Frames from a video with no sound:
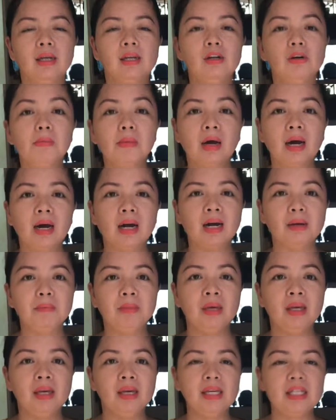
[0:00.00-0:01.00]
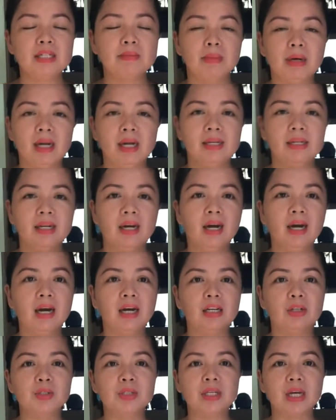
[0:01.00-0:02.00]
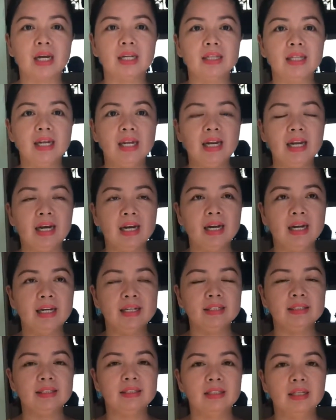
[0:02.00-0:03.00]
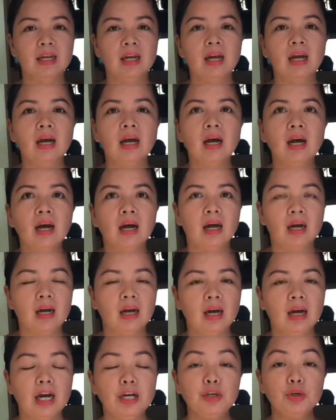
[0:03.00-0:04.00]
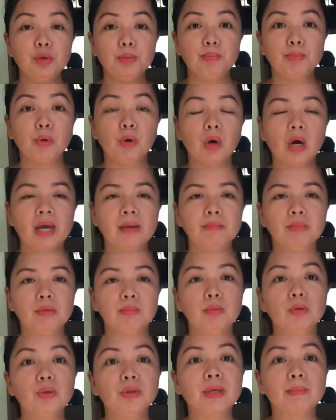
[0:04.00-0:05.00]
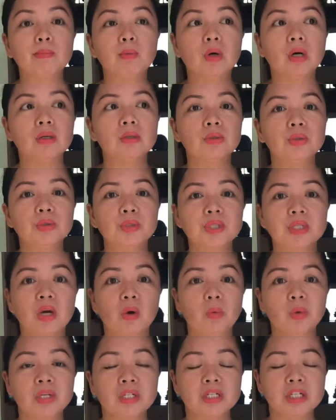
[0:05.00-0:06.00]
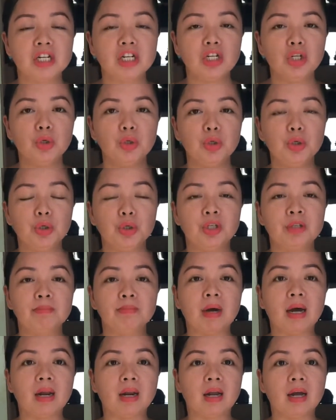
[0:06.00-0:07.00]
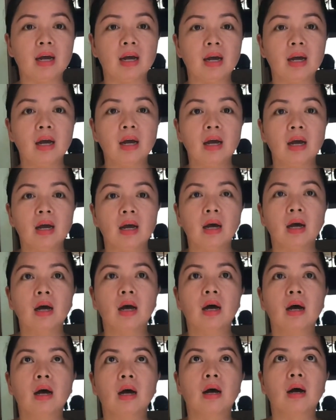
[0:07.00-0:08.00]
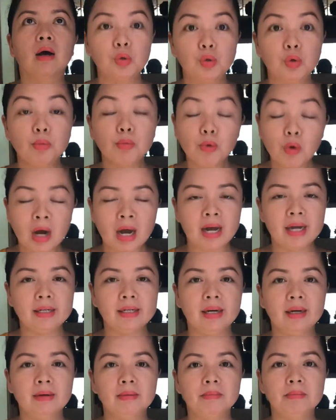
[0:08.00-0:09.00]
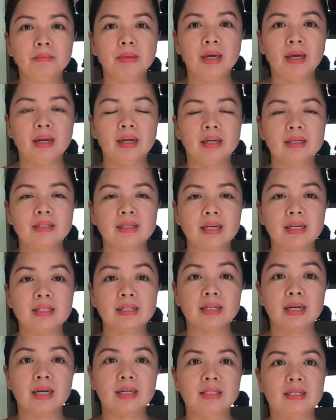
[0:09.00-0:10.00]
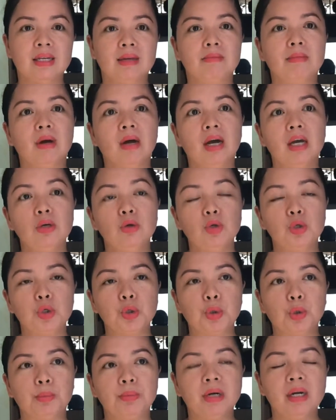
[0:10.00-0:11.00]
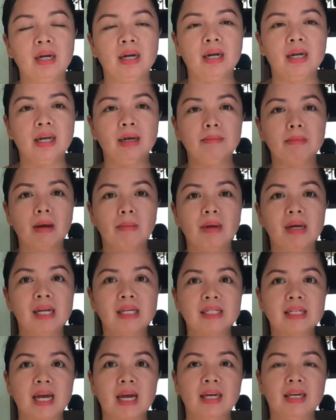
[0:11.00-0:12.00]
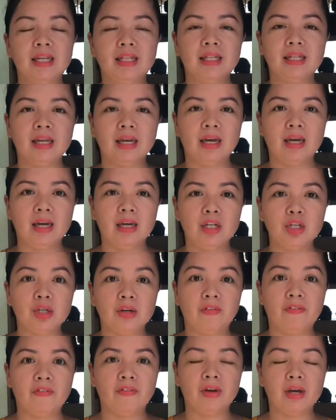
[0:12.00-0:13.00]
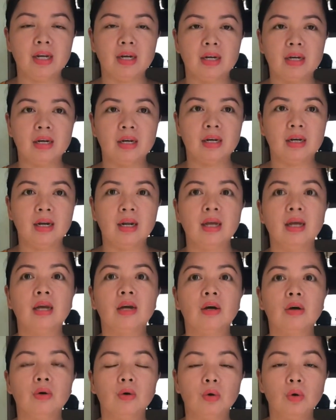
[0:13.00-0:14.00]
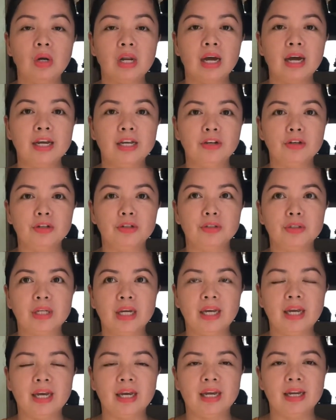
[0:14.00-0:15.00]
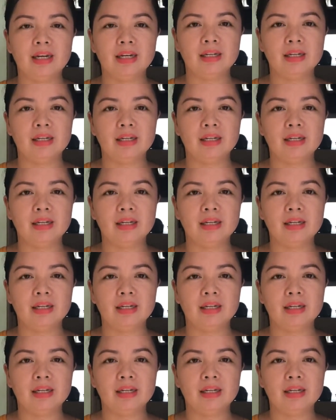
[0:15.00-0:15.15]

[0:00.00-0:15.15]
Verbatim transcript: Hello mga kamigs, magandang araw sa ating lahat. Uh, ngayon po ay pupunta po ako sa Western Union para kumuha ng pera sa isa sa mga YouTuber na nagmamalasakit kay Jeffran Olayon. Ayan.